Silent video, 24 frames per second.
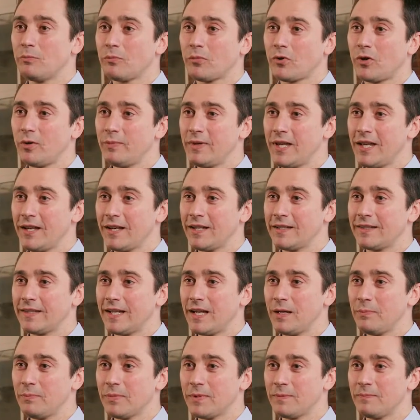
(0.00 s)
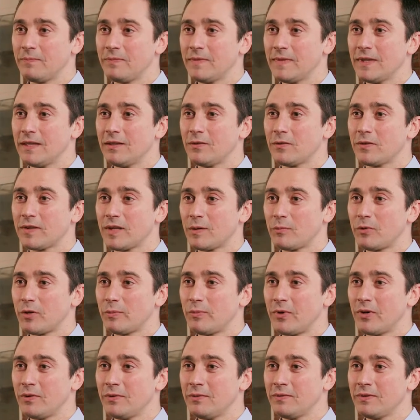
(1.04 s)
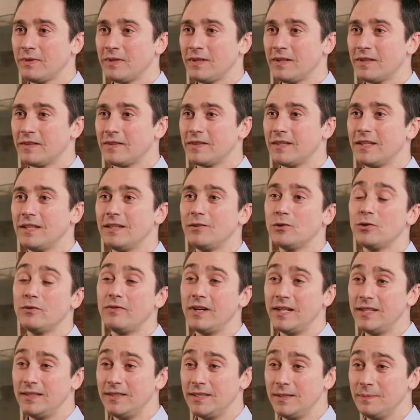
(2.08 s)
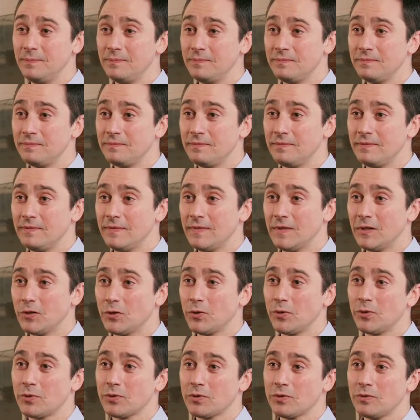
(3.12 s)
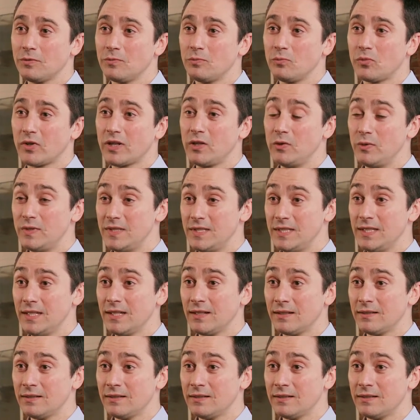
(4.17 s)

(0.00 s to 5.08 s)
Première étape, tout simplement, c'est de valider. Donc, vous pouvez lui dire,